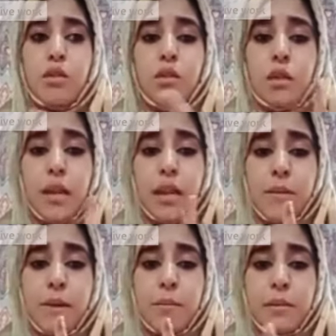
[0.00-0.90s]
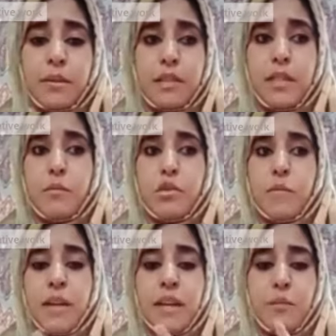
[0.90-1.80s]
एक बार पर्सनली मुझे पहले
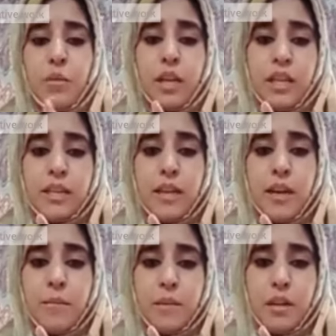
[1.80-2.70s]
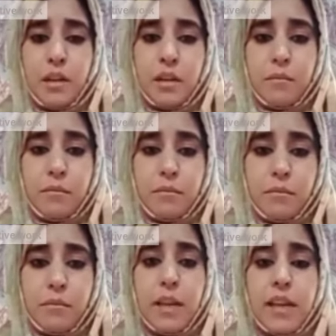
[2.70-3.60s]
मौलाना साहब
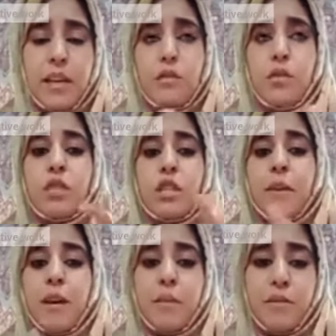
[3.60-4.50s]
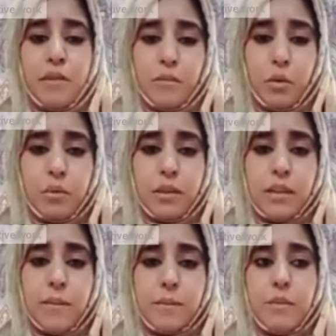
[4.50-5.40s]
मिले दूसरी बार में फिर मुफ्ती साहब
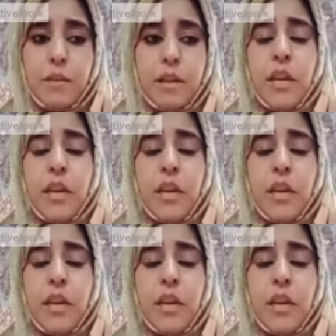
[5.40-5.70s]
से मिली